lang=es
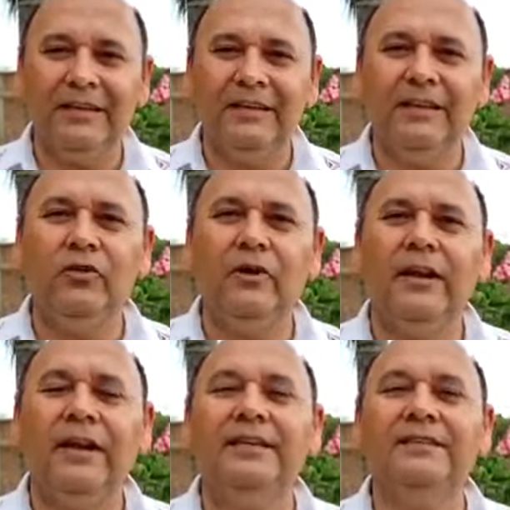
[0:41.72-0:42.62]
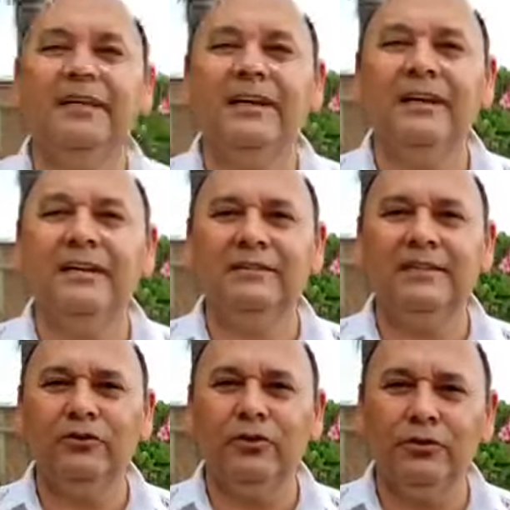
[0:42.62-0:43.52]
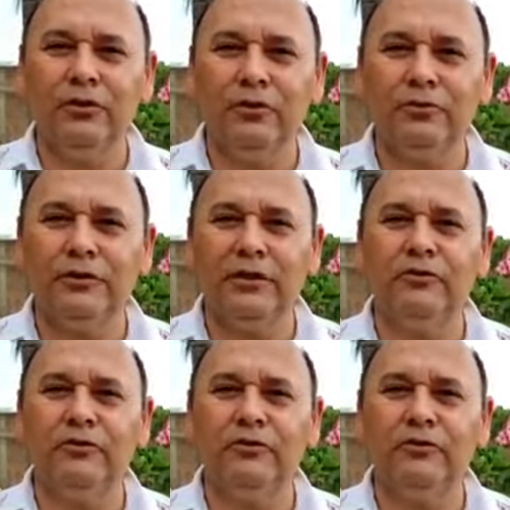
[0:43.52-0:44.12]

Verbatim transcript: Quiero agradecerles a todos los que